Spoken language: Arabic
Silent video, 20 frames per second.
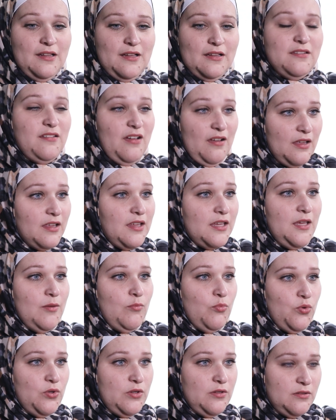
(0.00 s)

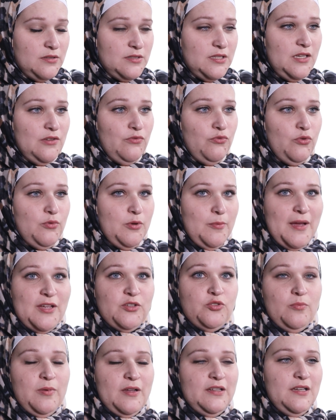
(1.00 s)
للتعقيم والتنظيف
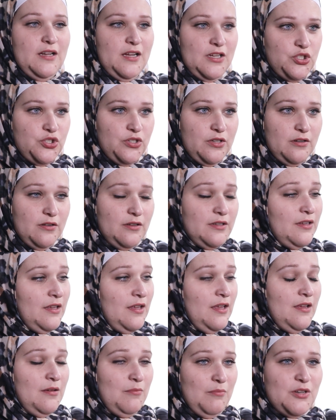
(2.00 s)
وبعده بعض الحشرات
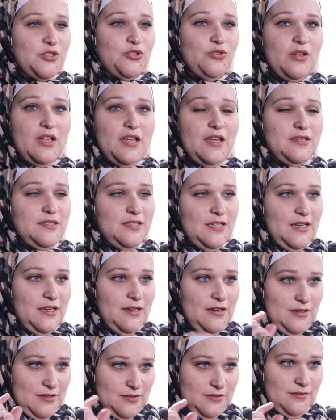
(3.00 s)
برضه
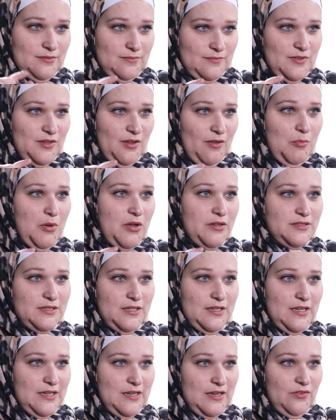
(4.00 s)
هذه الطابات
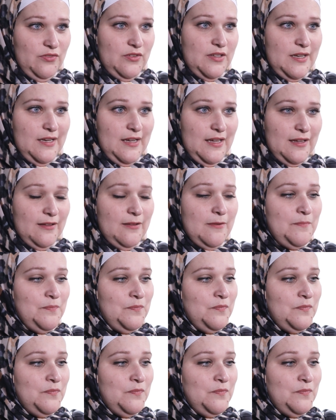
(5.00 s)
النفتالين